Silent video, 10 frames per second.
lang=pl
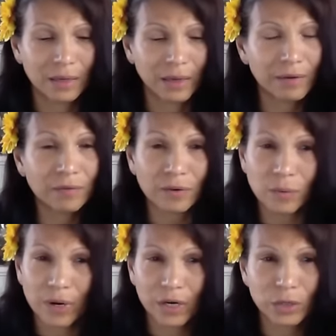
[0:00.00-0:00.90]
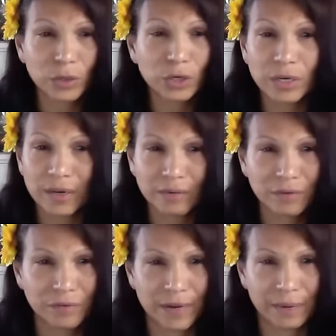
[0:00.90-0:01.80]
Wszędzie tam,
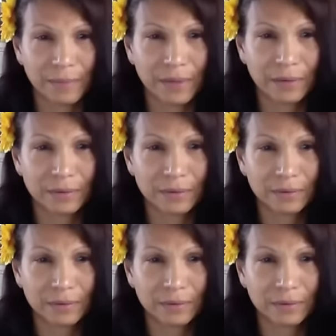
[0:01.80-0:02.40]
gdzie mnie nie ma.